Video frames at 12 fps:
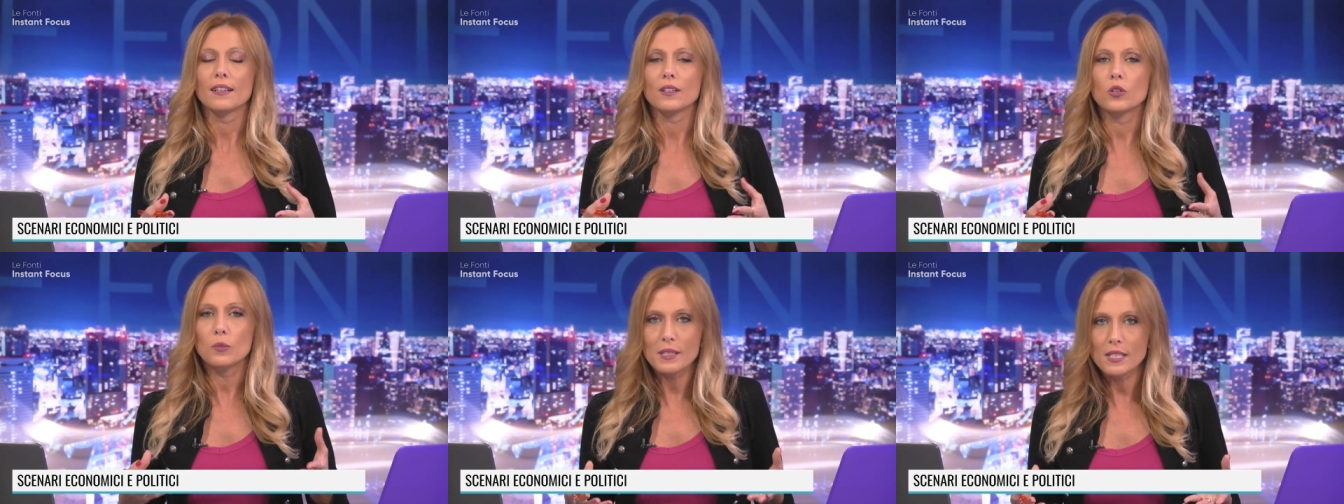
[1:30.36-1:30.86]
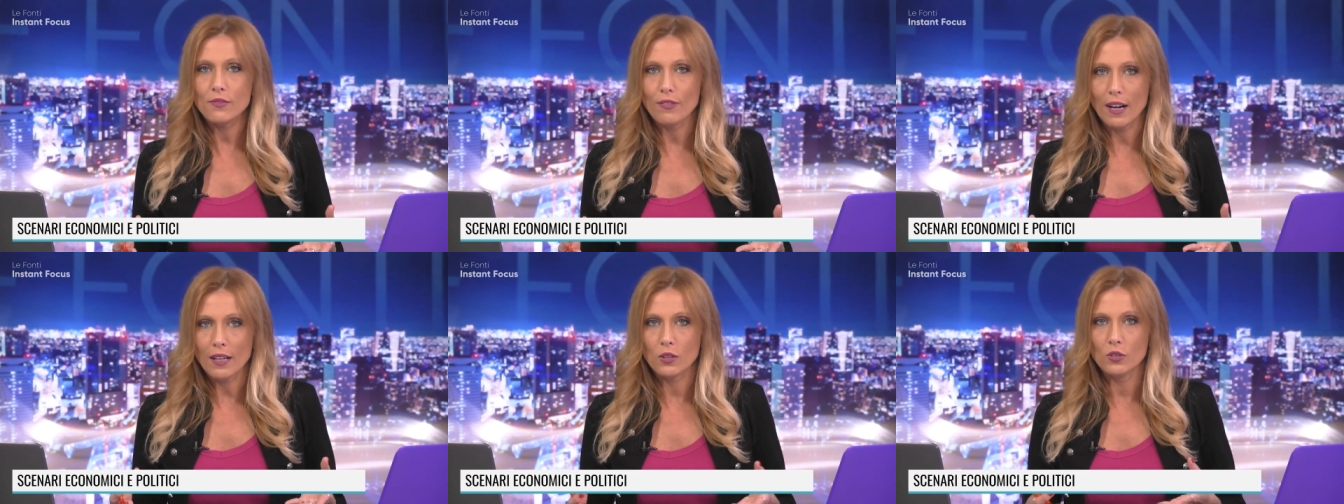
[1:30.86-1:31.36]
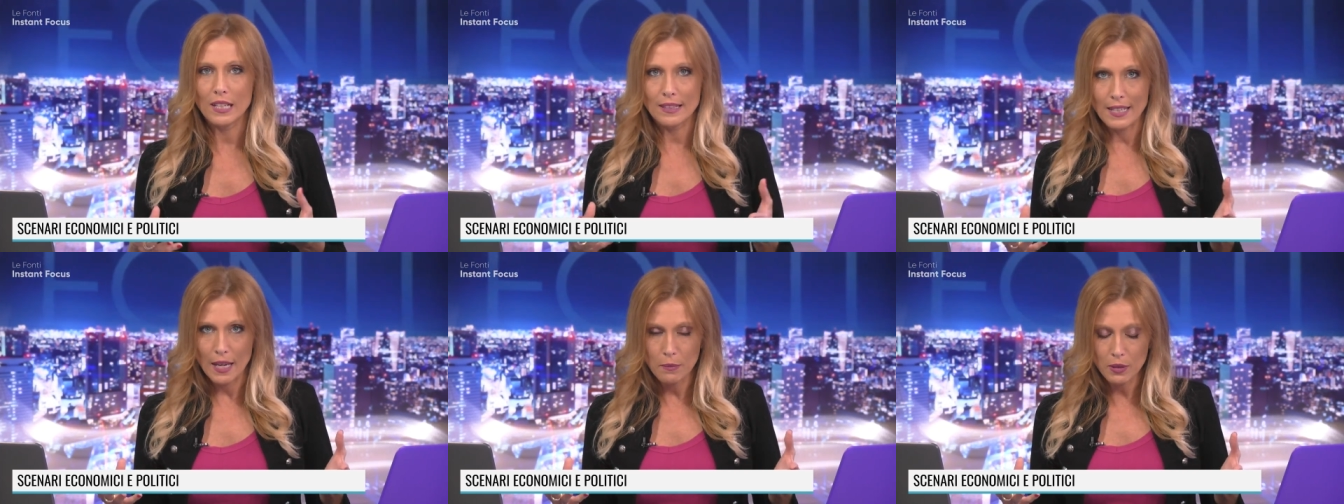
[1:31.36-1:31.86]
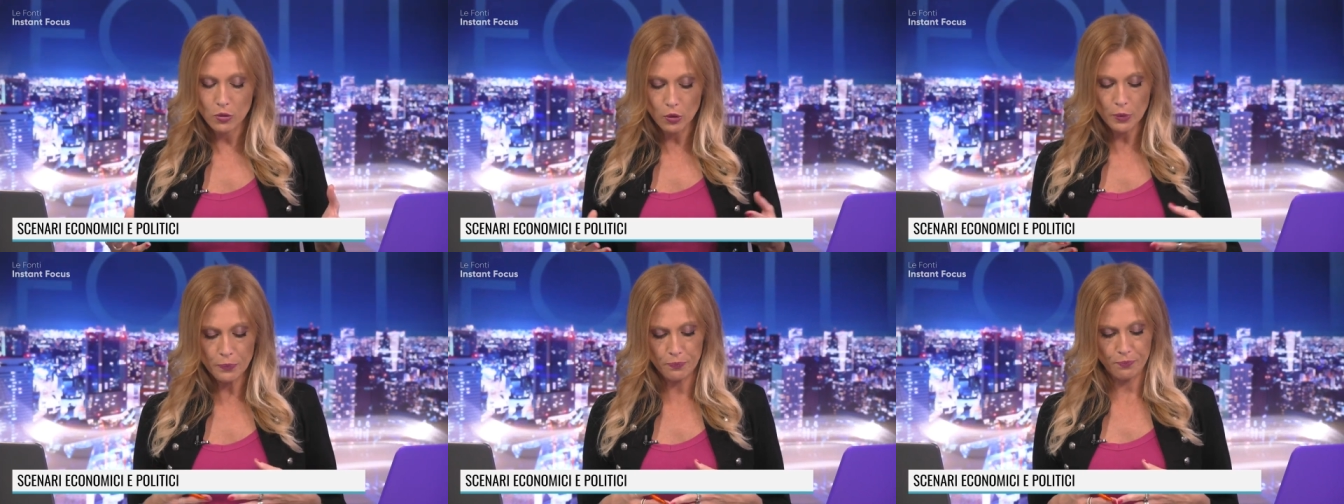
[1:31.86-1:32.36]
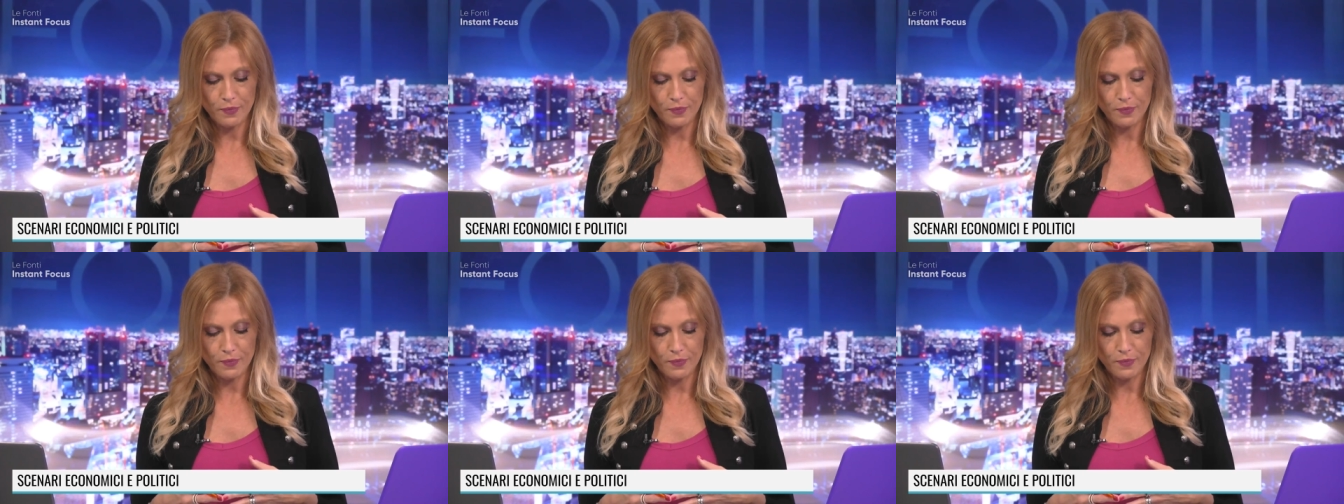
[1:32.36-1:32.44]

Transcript: come si fa con il debito,